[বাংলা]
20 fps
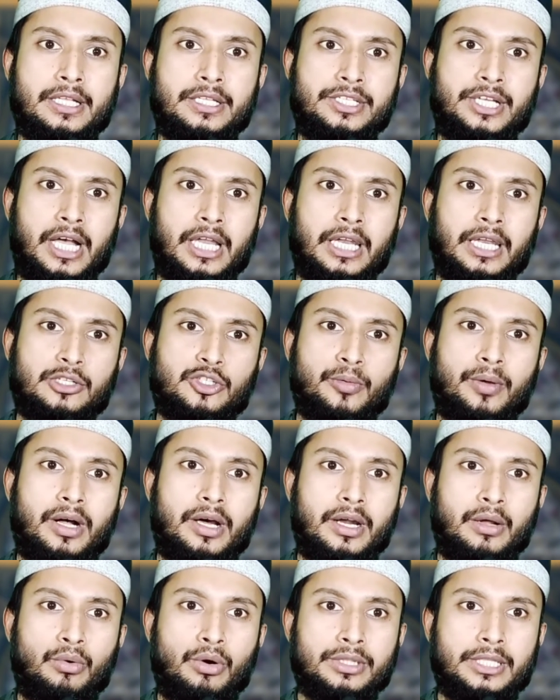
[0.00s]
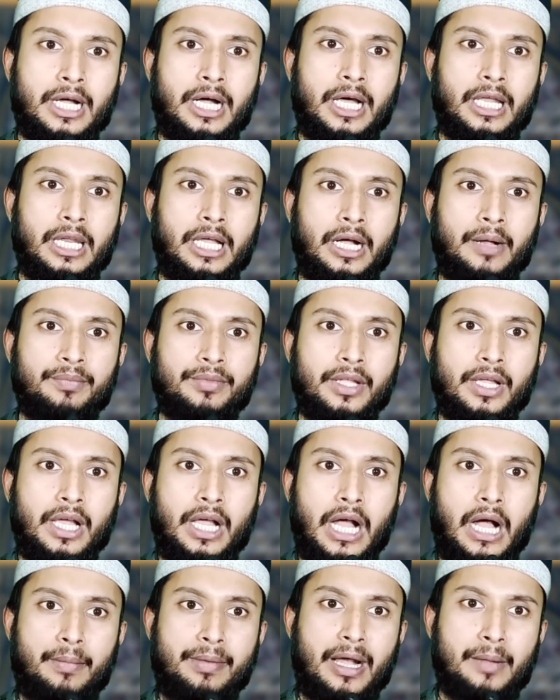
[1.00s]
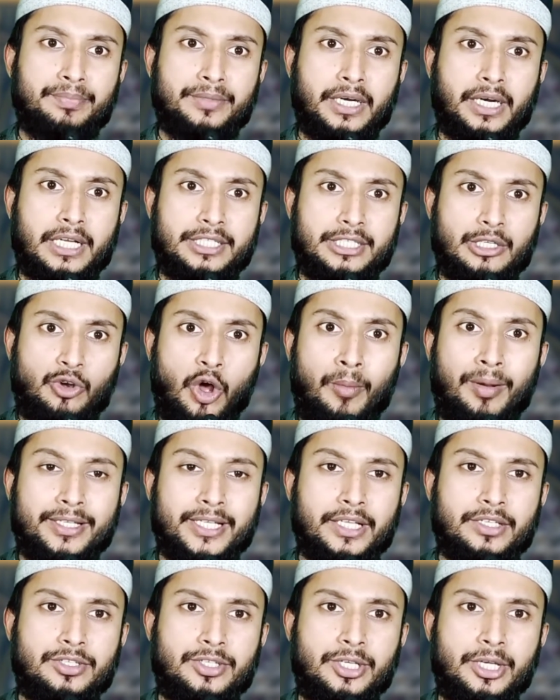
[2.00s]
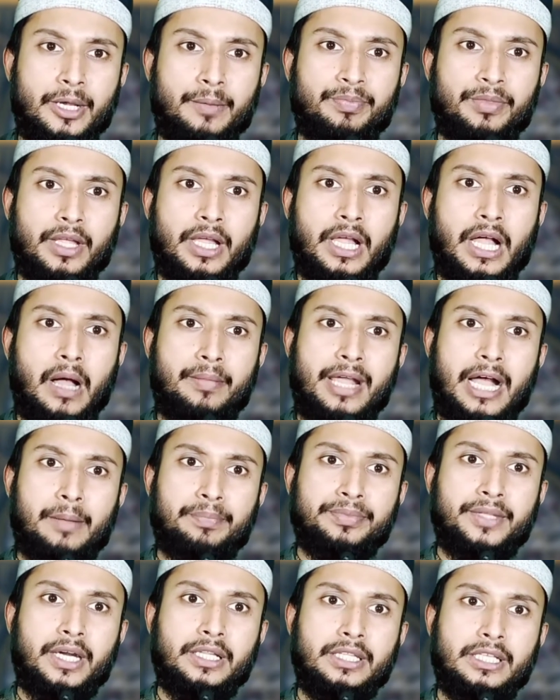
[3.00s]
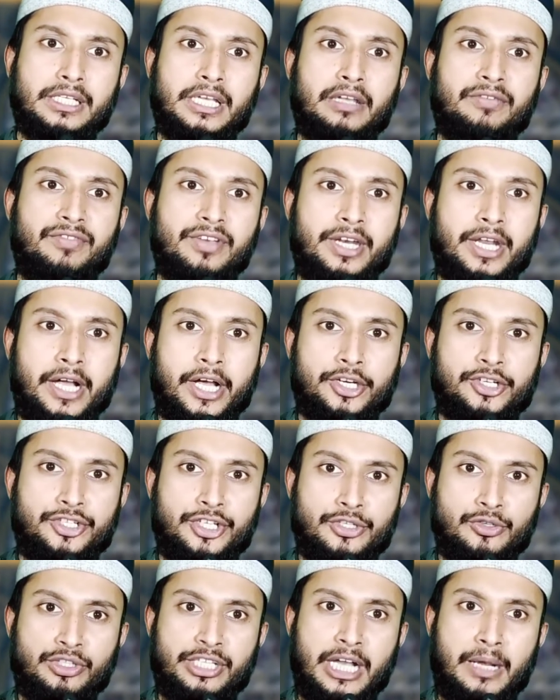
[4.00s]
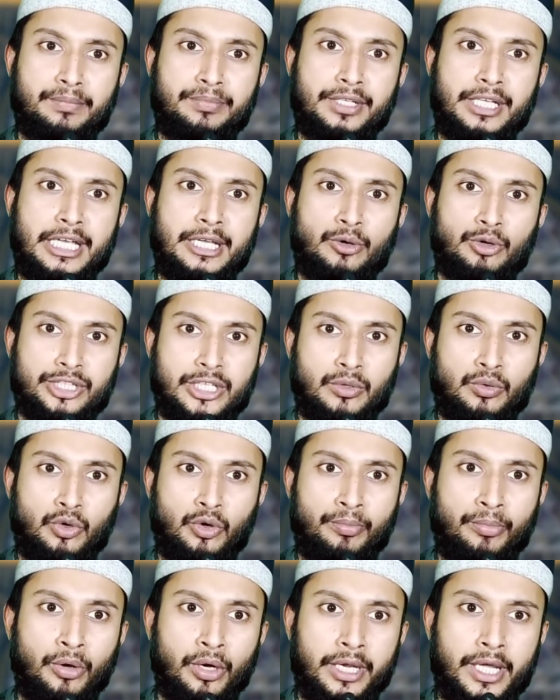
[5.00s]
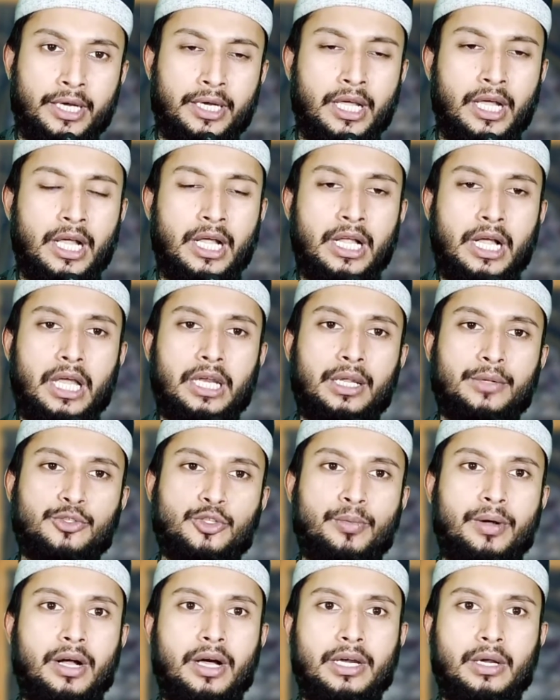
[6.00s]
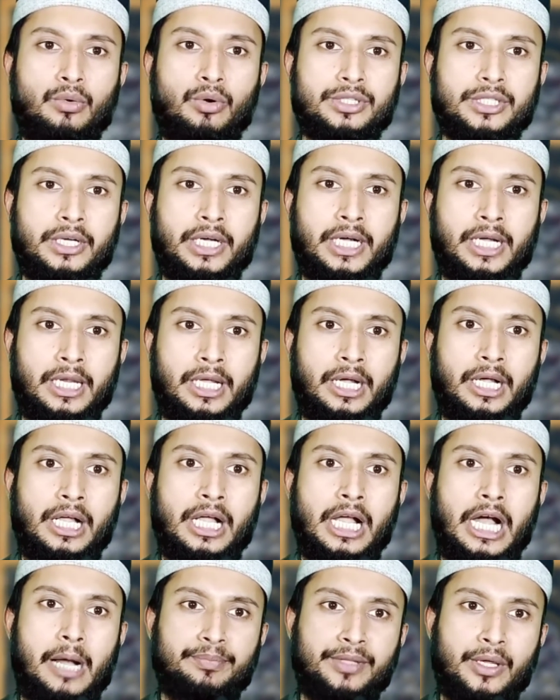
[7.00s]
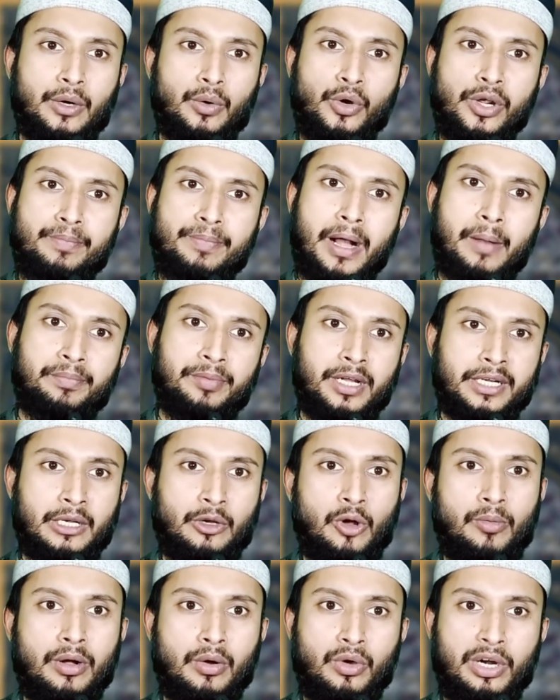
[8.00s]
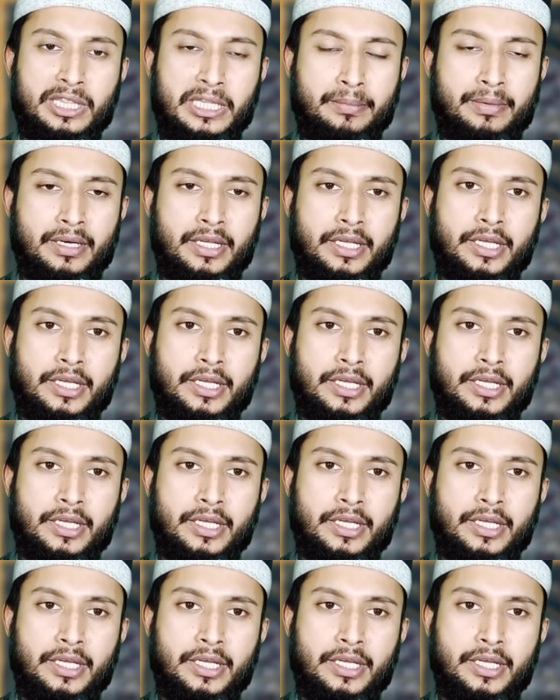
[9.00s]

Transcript: যে আল্লাহ সুবাহানা হাত আলা আমি আপনার কাছে ক্ষমা চাচ্ছি আমি আপনার দিকেই ফিরে আসছি যদি আপনি এই কথাগুলো বলেন আল্লাহ সুবাহানা হাত আলা আপনার ওই পাপটাকে ক্ষমা করে দিবেন